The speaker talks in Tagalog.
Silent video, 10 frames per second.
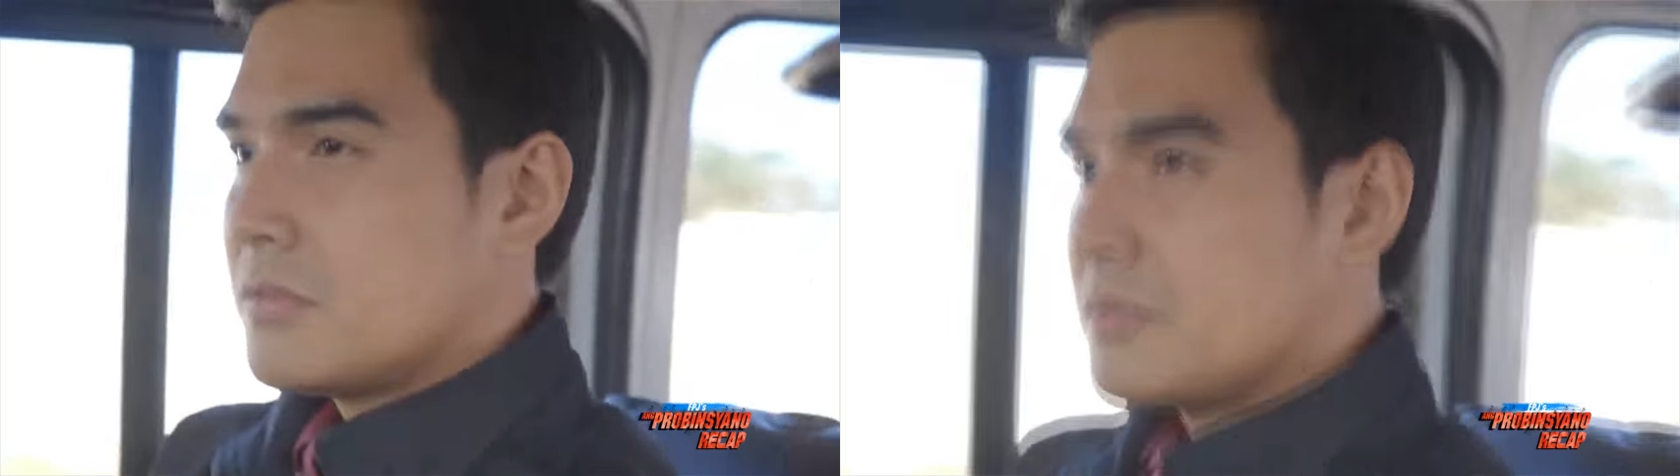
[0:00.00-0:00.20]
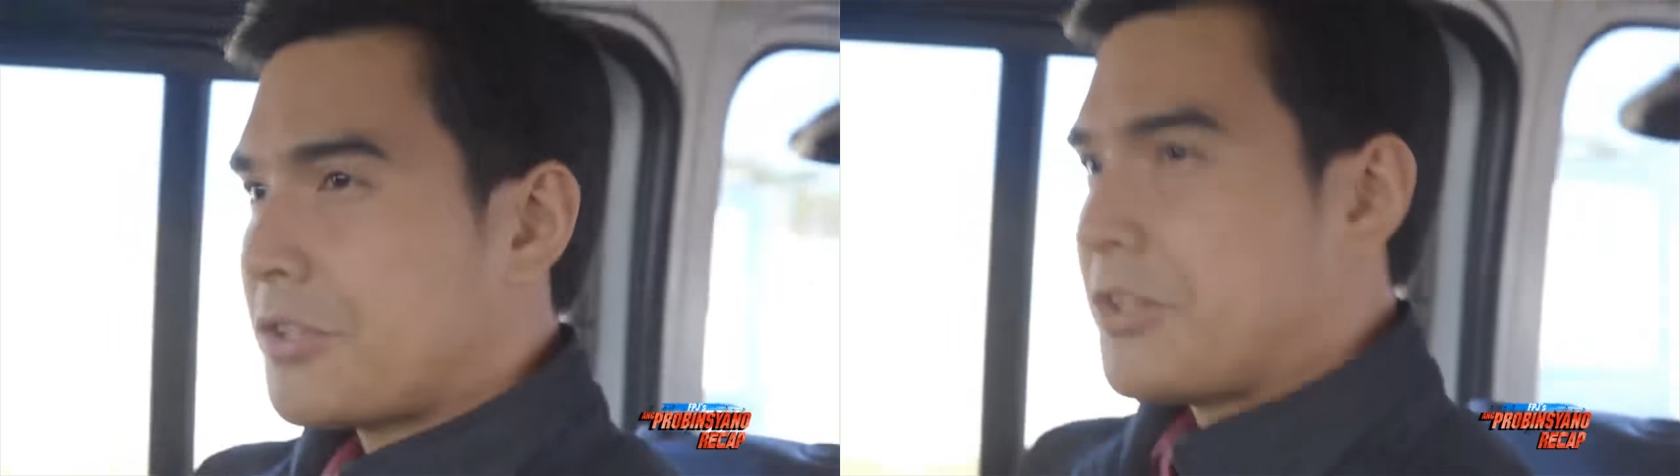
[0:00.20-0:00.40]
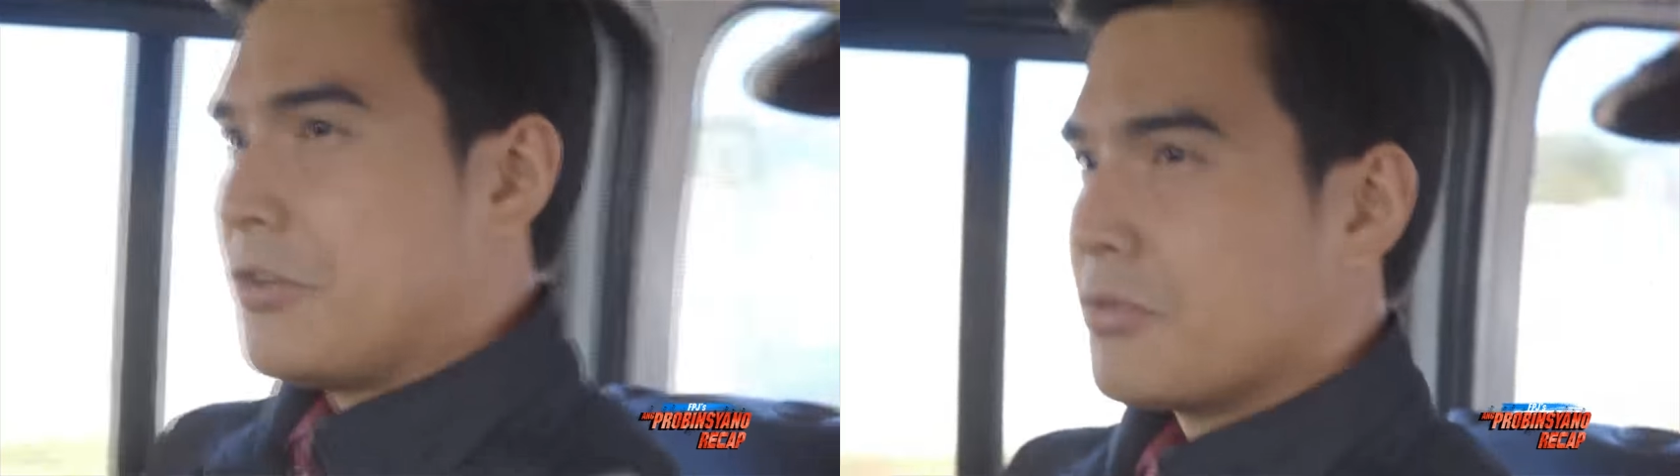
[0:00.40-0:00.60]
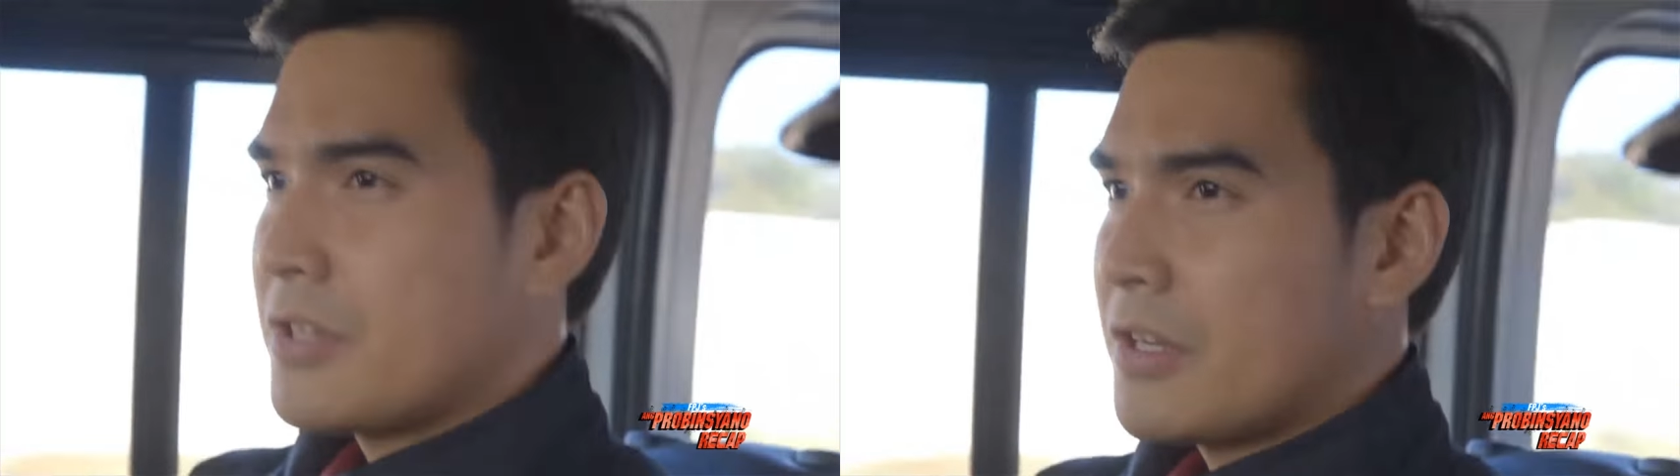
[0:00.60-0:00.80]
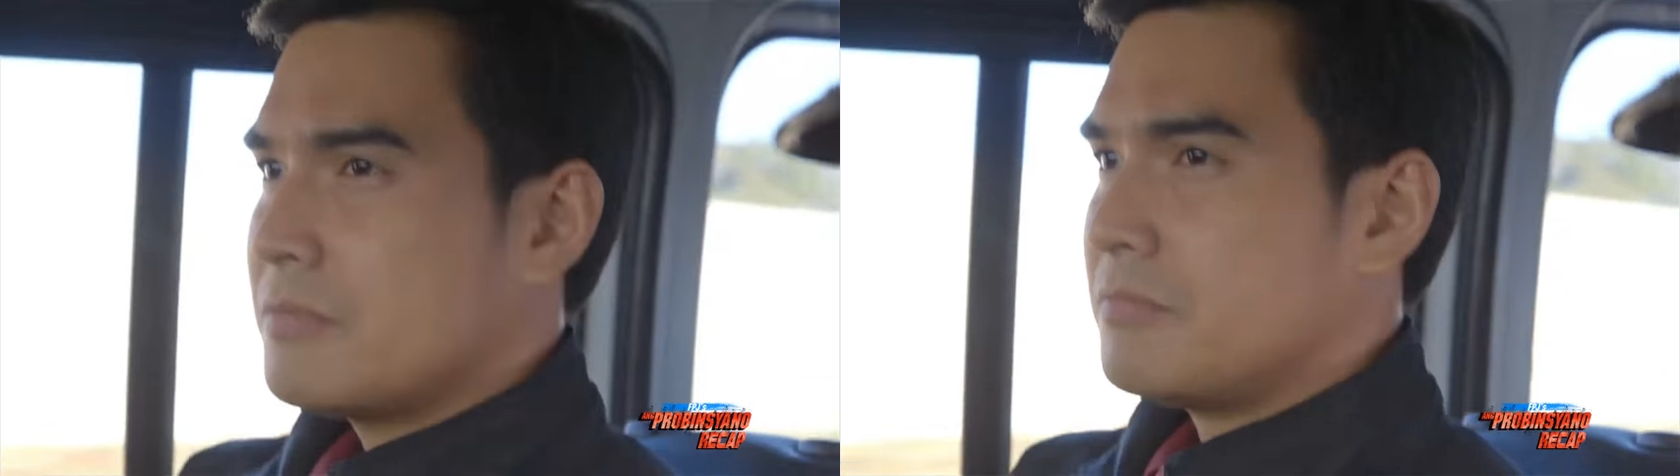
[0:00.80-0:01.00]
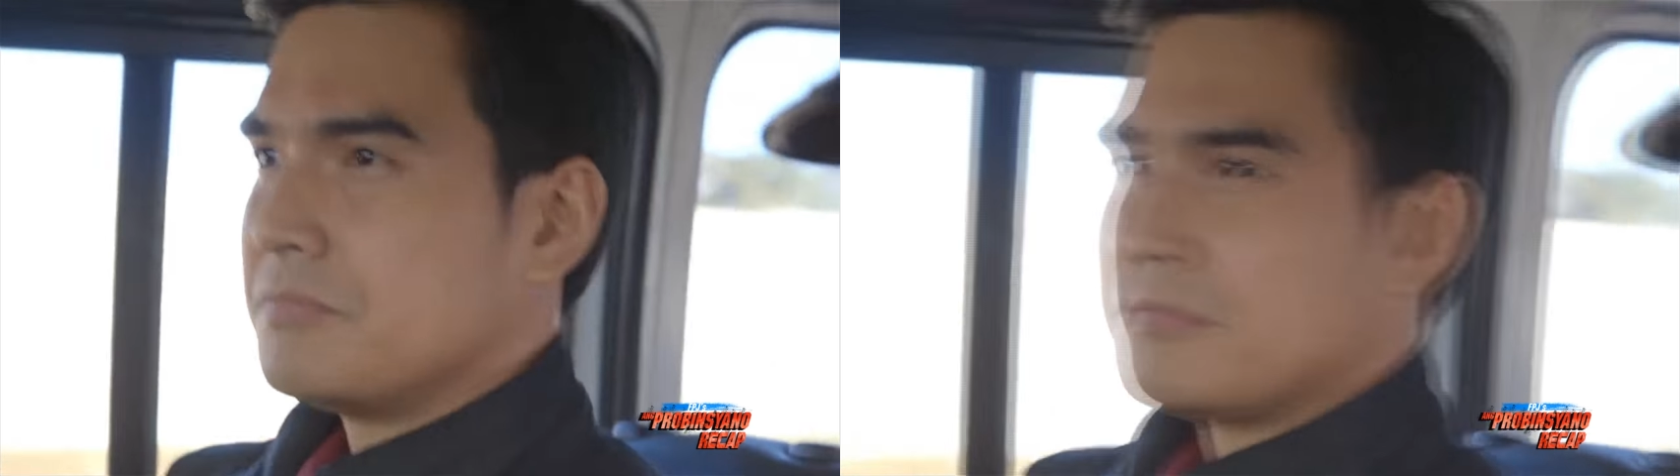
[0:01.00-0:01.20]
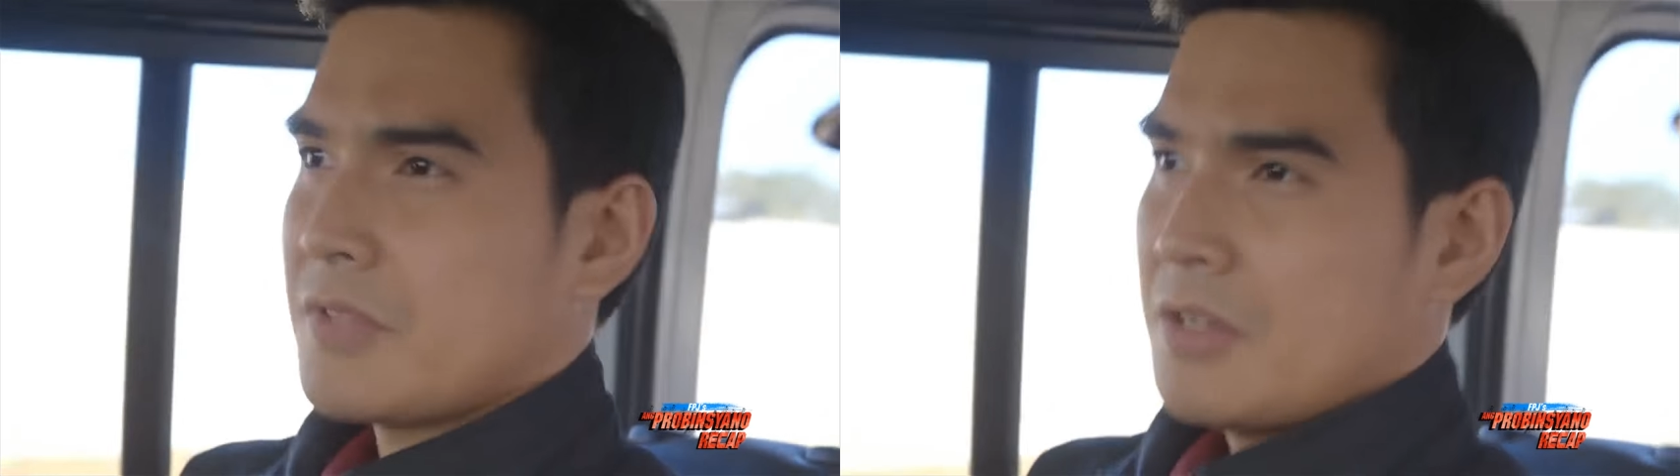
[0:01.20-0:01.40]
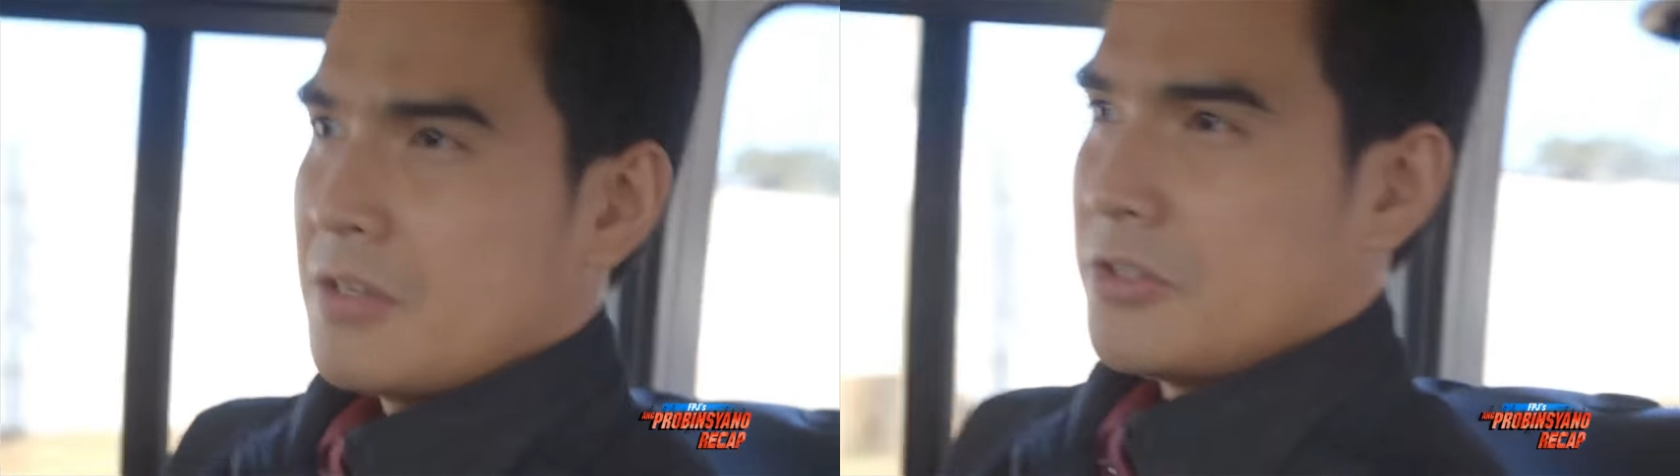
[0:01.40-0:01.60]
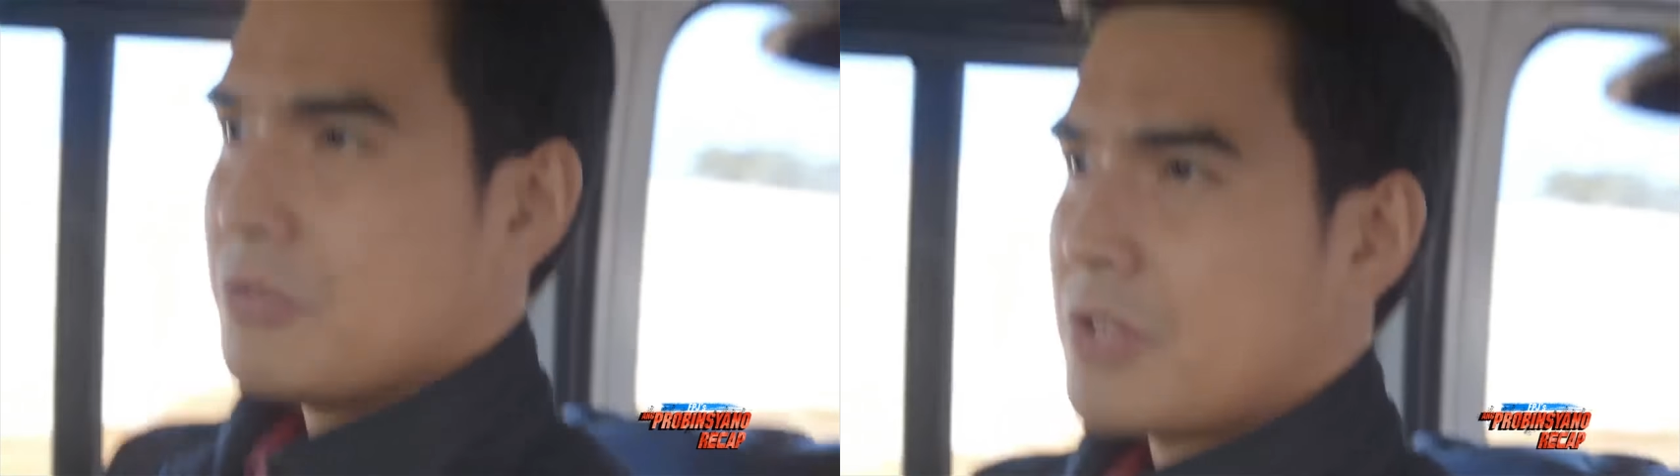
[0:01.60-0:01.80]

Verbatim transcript: Sa tingin ko, sir, hindi